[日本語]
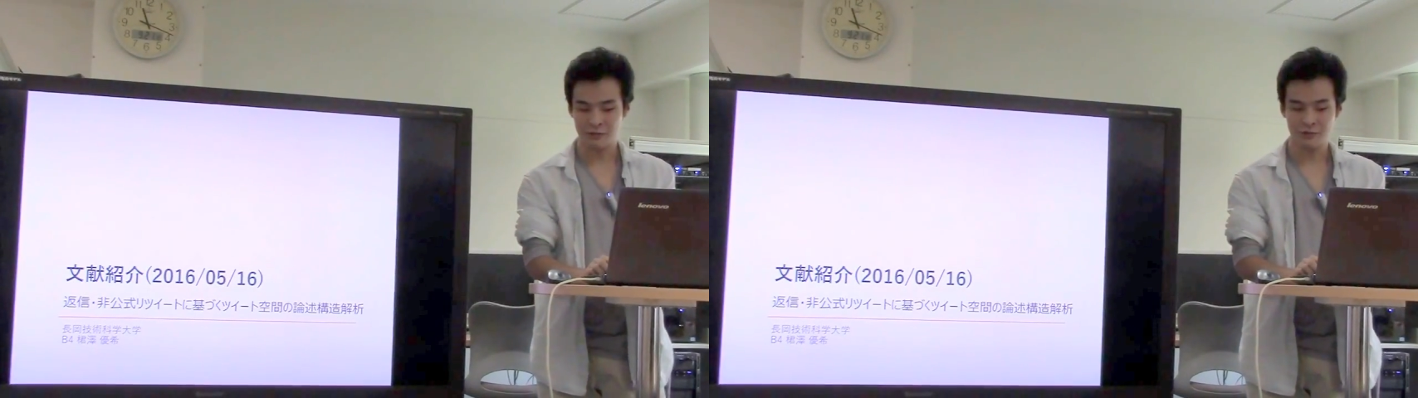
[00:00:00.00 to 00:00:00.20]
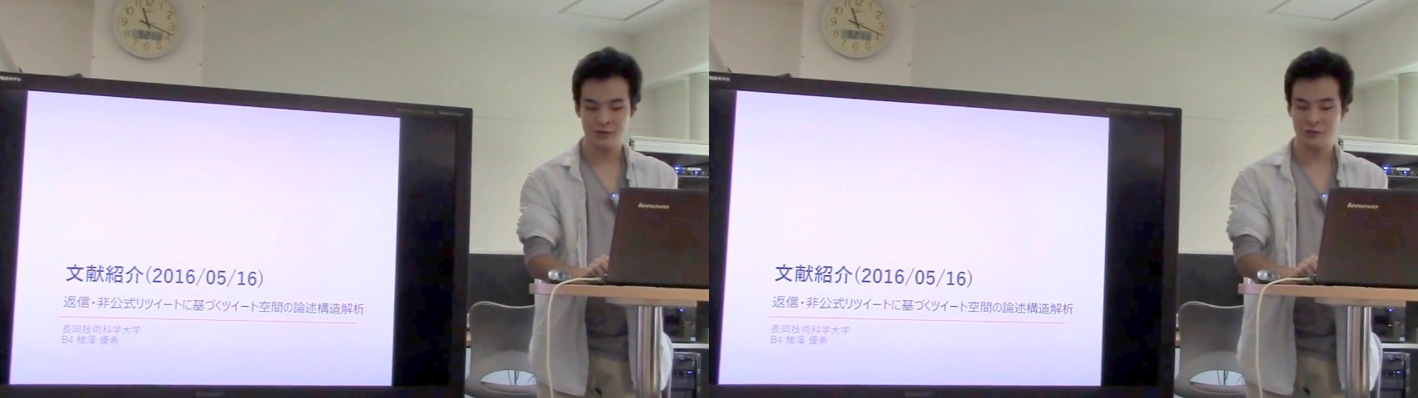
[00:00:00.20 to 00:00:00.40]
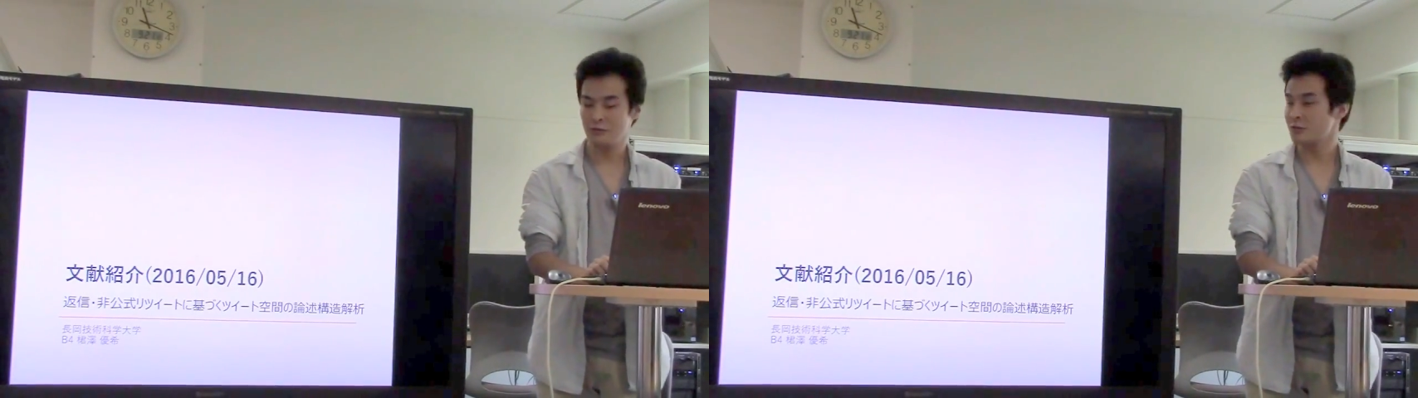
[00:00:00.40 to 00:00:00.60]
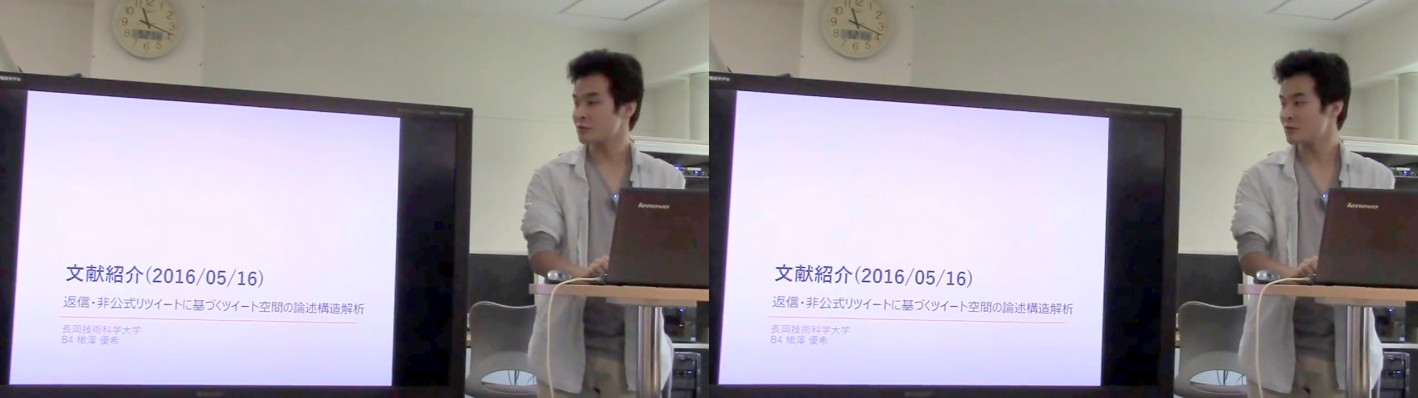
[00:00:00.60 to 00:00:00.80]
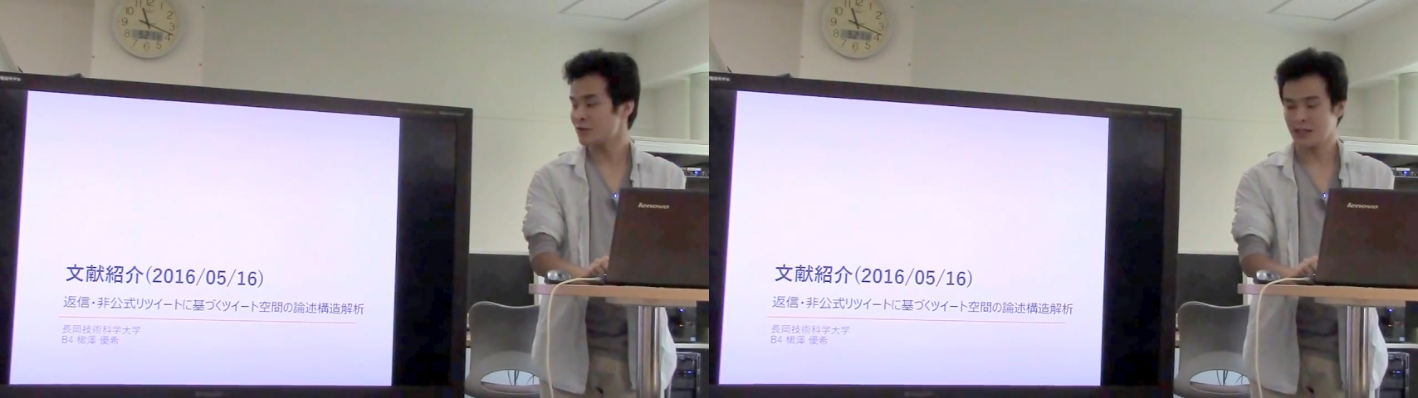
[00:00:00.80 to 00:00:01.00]
の論述構
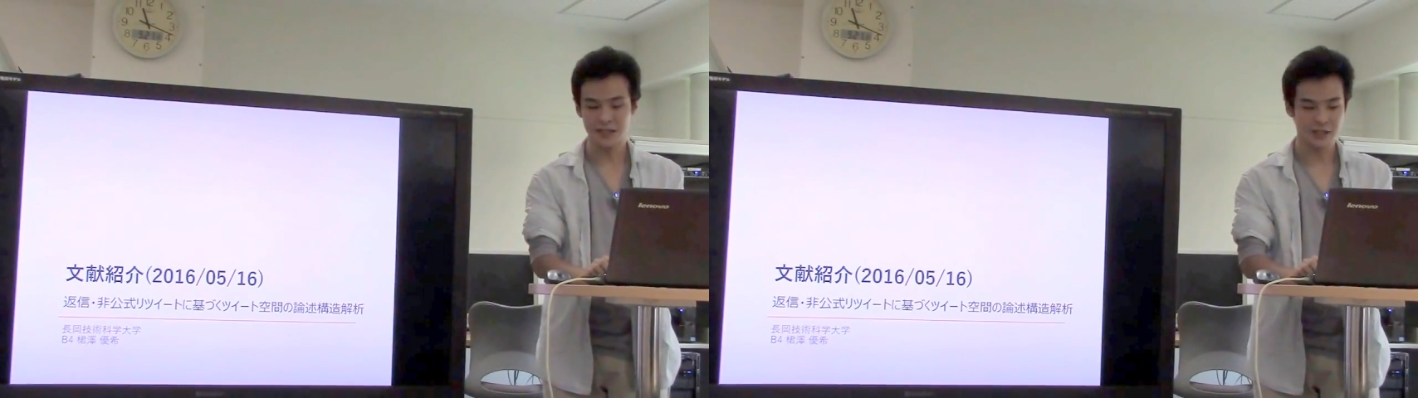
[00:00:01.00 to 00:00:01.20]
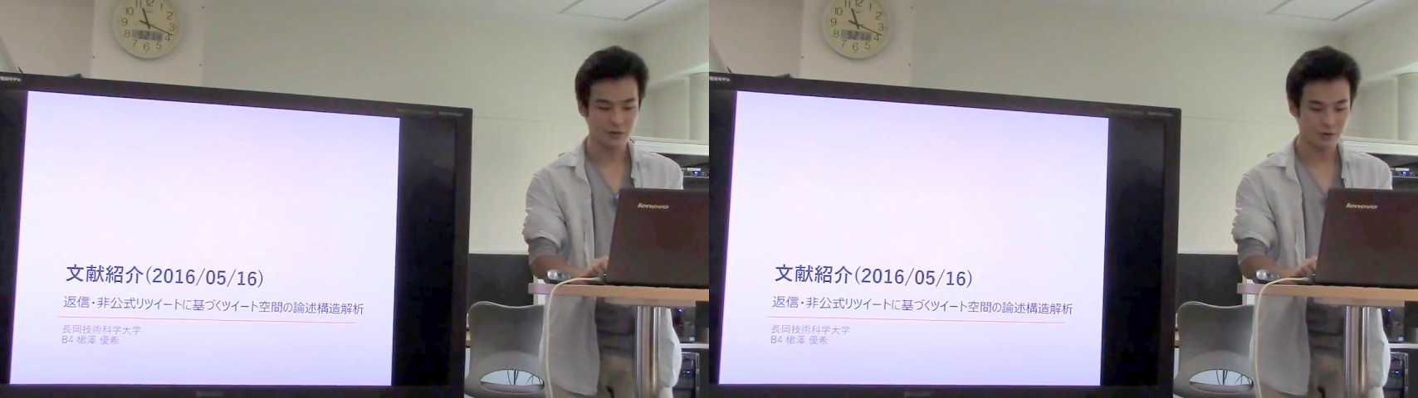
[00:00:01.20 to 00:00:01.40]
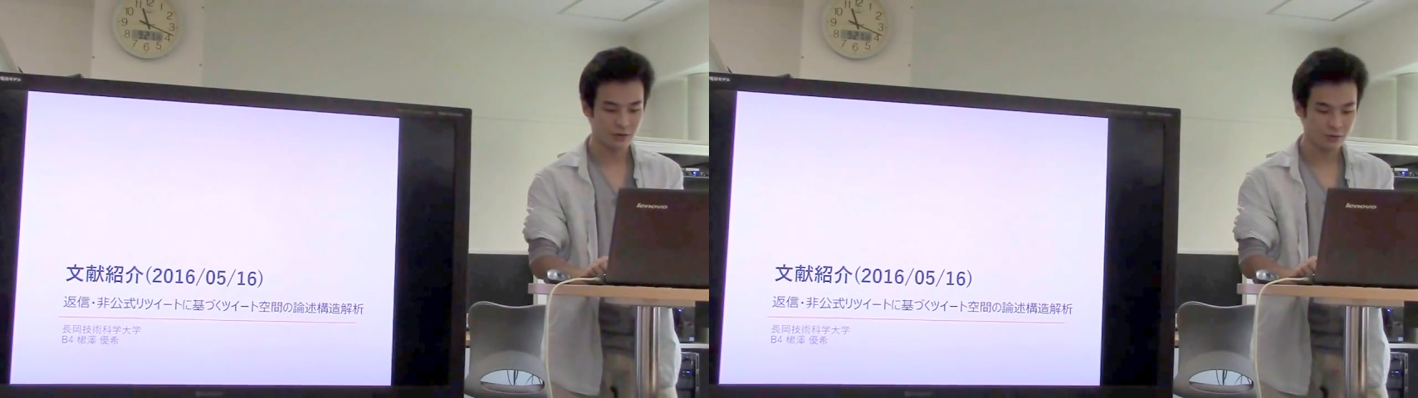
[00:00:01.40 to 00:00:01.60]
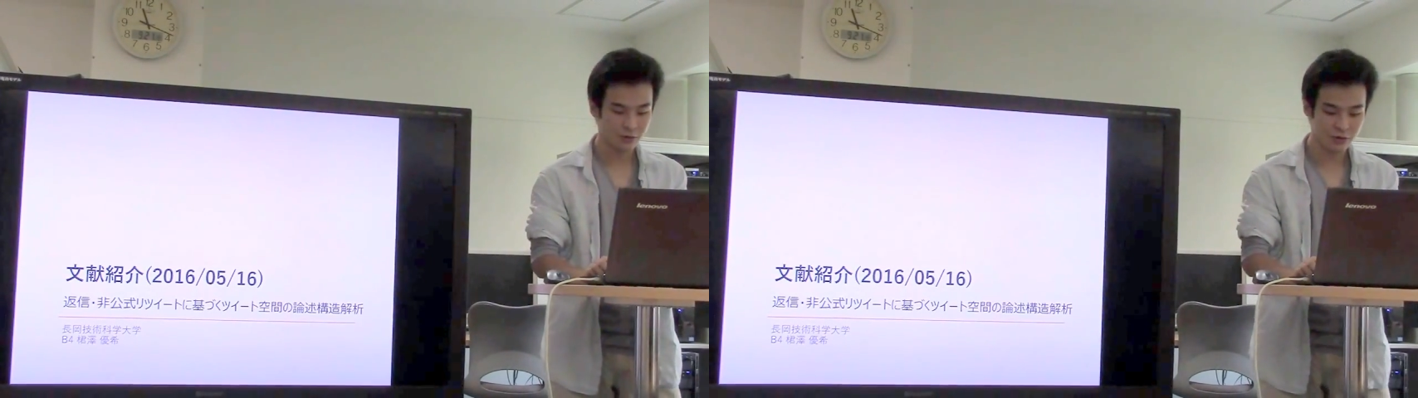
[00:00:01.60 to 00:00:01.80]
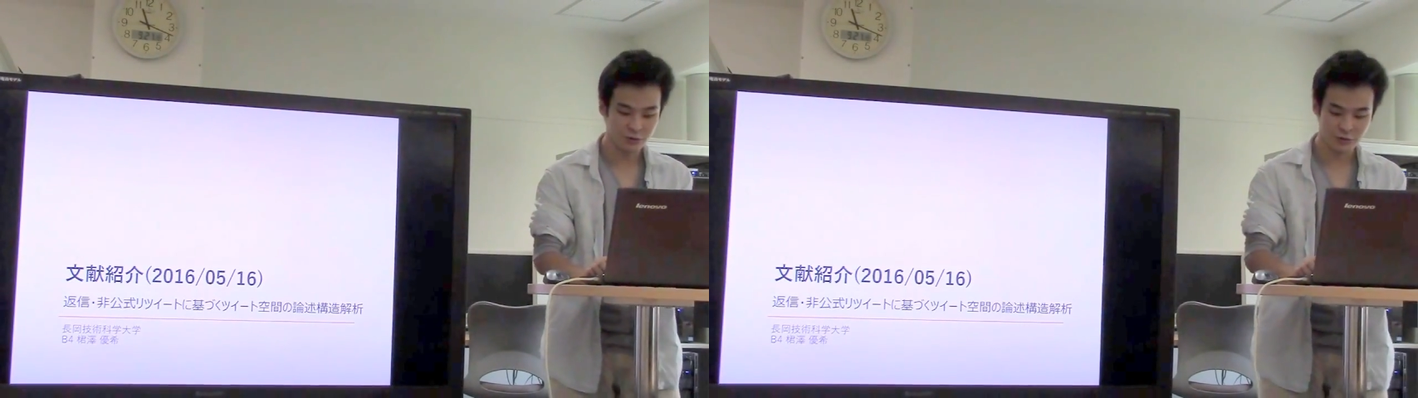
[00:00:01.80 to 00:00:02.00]
造解析
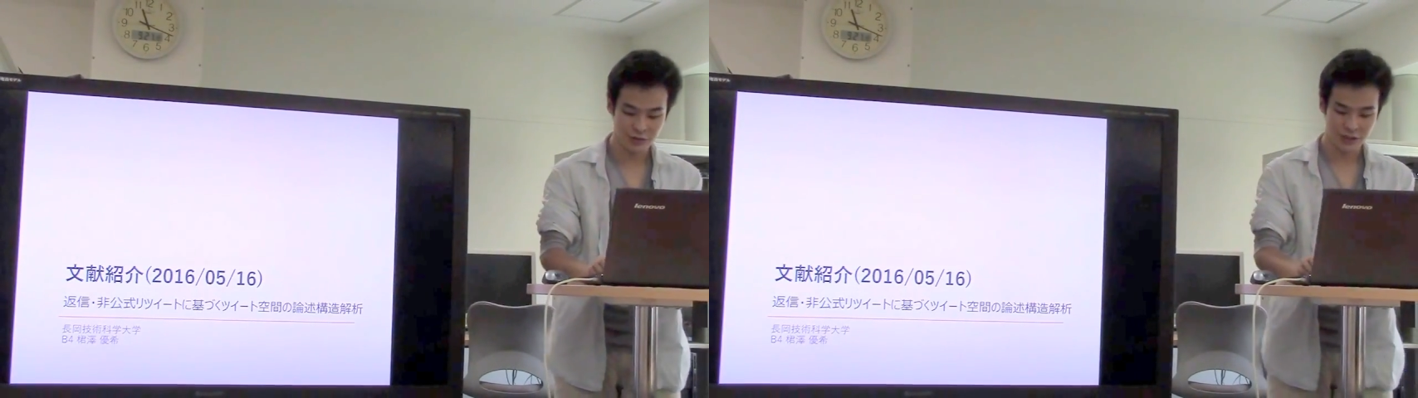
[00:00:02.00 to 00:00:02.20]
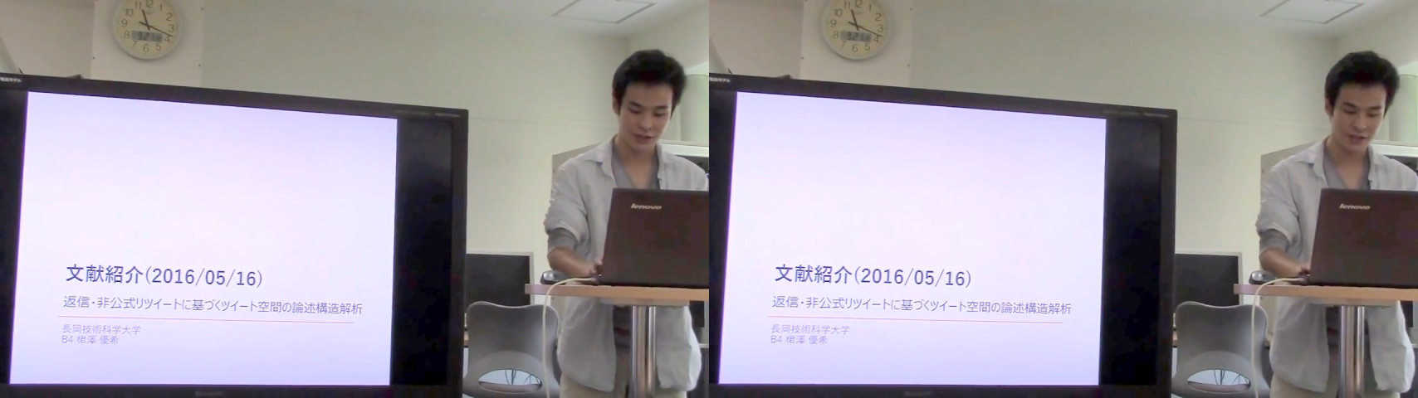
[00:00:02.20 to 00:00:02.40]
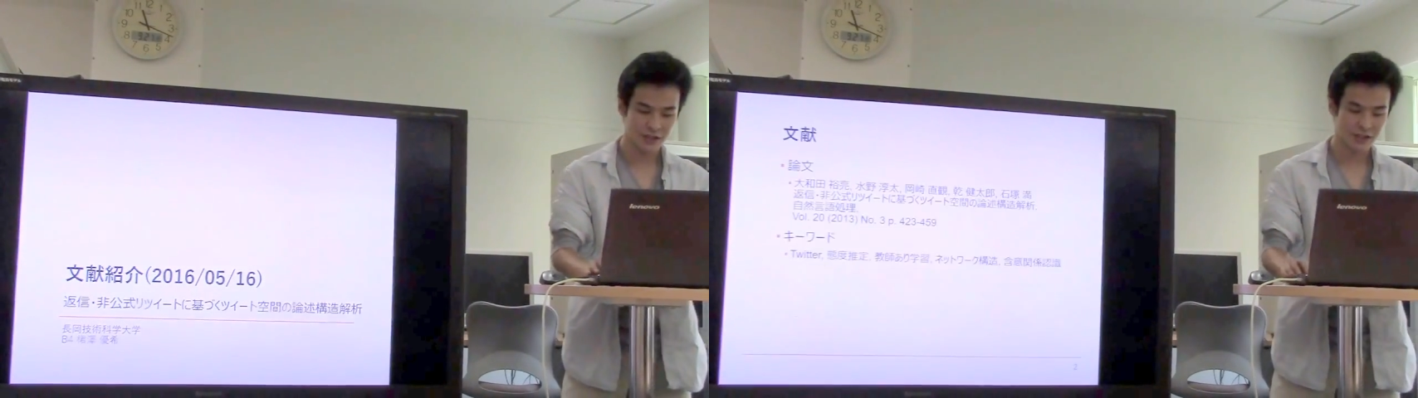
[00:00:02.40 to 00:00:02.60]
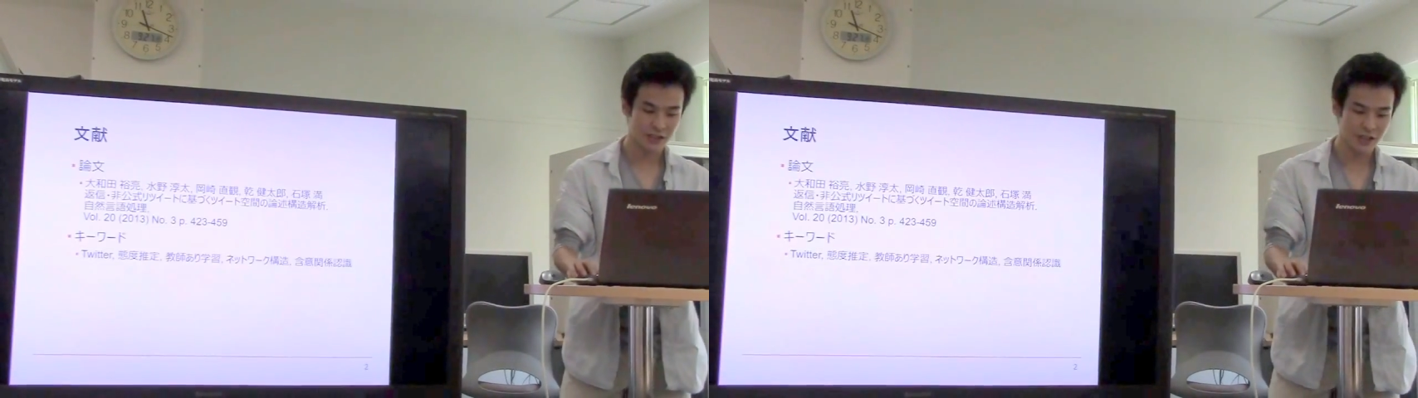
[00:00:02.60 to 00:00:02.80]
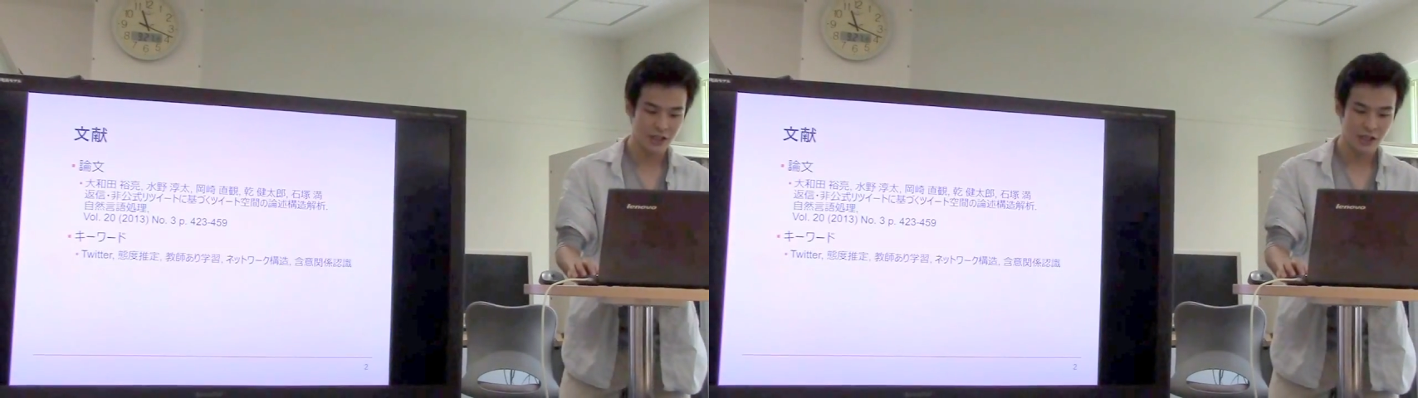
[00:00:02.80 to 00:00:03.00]
というものです